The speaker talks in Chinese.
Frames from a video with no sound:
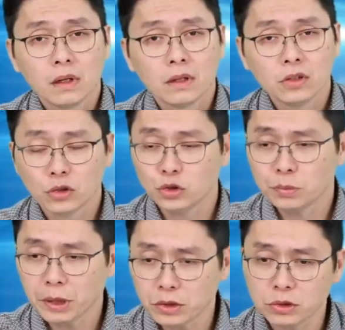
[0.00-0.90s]
又具
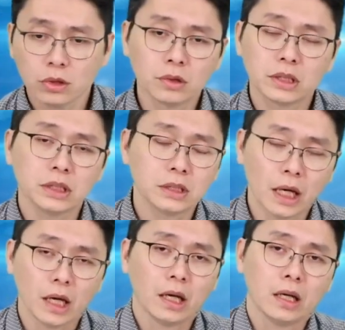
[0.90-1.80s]
备军工的题
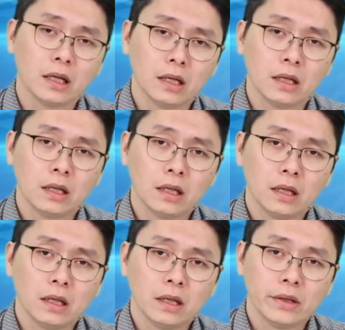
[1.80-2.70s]
材，
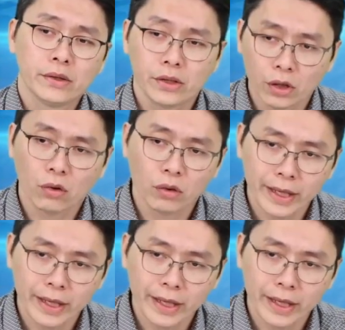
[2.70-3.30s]
有